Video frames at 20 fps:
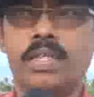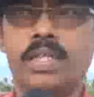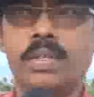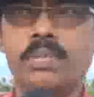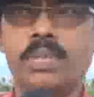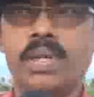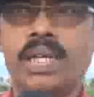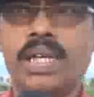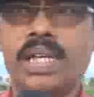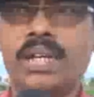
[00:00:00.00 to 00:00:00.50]

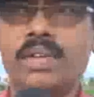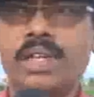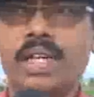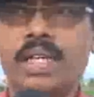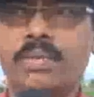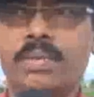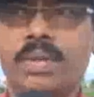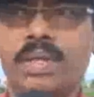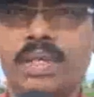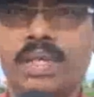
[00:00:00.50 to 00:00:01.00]
சீமக்கருவேலை
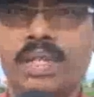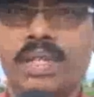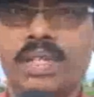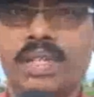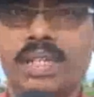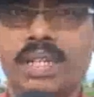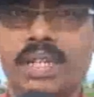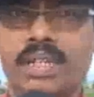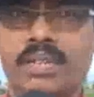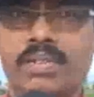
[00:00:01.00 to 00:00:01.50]

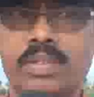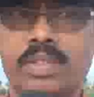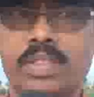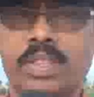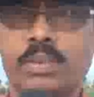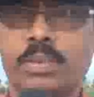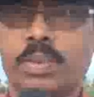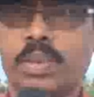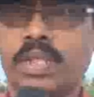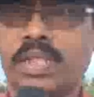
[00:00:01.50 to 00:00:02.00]
மரங்கள் வந்து
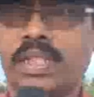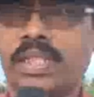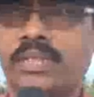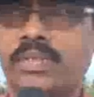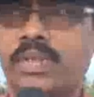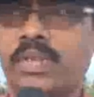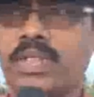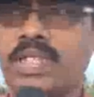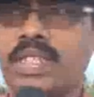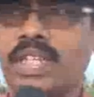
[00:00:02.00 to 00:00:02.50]
இப்போ இன்றைக்கி
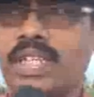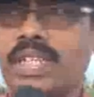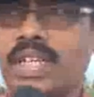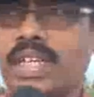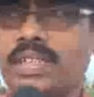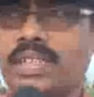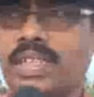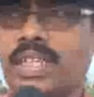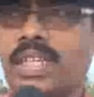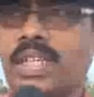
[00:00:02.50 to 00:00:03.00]
விவசாய
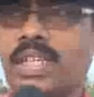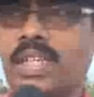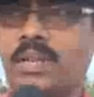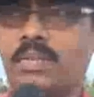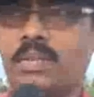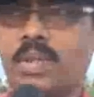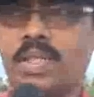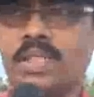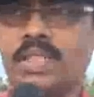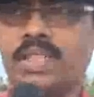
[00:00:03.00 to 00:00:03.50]
நிலத்தில்
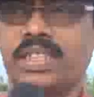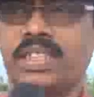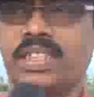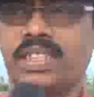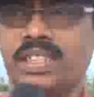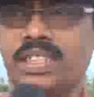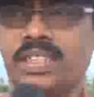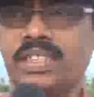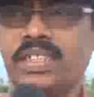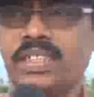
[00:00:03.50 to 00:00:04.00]

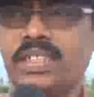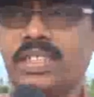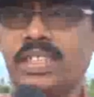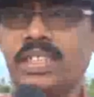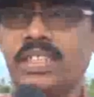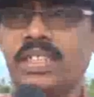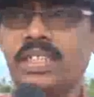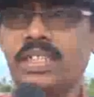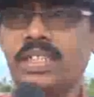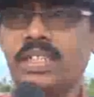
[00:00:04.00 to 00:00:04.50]
முளைச்சிருக்குது
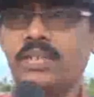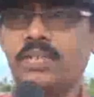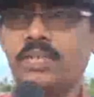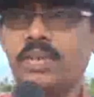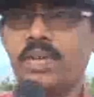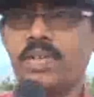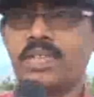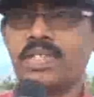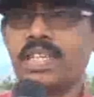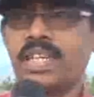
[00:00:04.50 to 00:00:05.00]

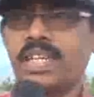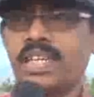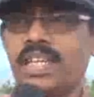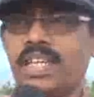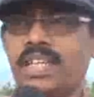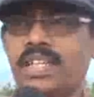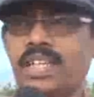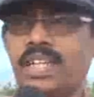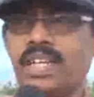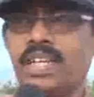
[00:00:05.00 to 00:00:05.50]
விவசாயம்
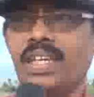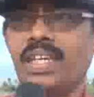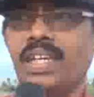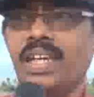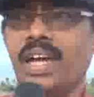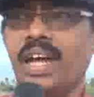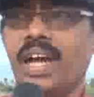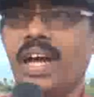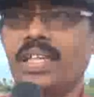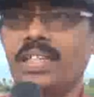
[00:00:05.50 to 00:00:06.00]
இல்லாதனால
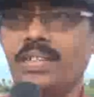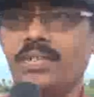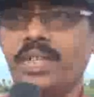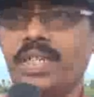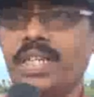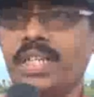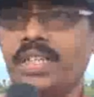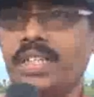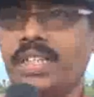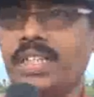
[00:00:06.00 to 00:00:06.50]
அது
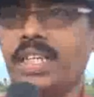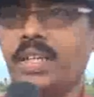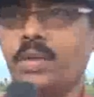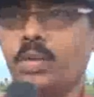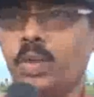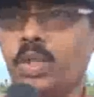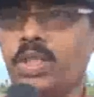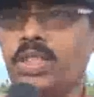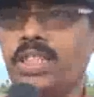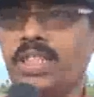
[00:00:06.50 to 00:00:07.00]
வேறு நீரை
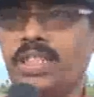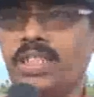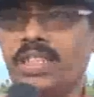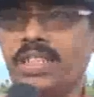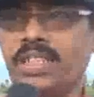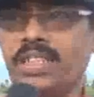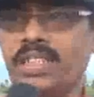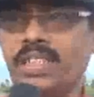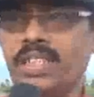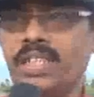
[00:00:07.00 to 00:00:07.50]

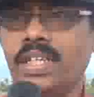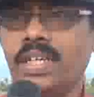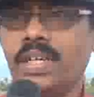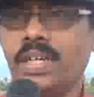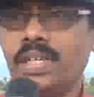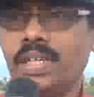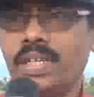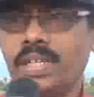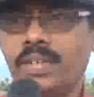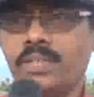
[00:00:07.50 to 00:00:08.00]
உறிஞ்சிக்கிட்டு
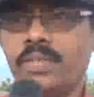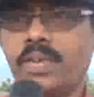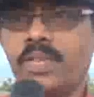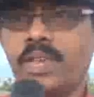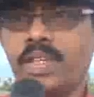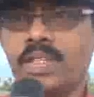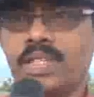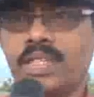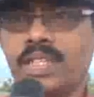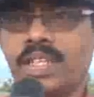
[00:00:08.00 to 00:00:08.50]

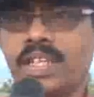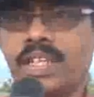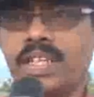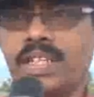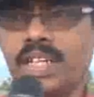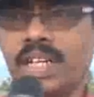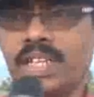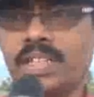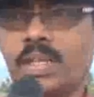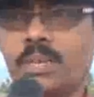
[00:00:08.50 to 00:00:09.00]
விவசாய
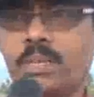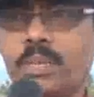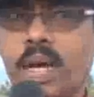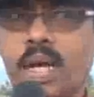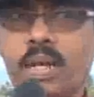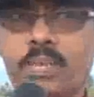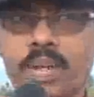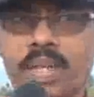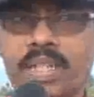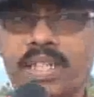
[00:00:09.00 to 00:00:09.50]
நிலத்தை
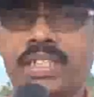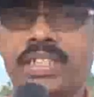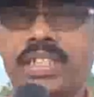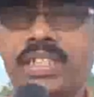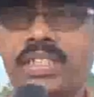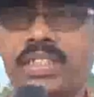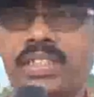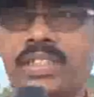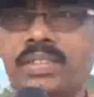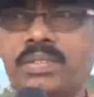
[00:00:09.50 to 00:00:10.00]
பால்படுத்திக்கிட்டு
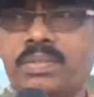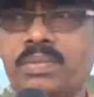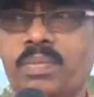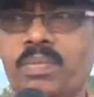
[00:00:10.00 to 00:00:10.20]
இருக்குது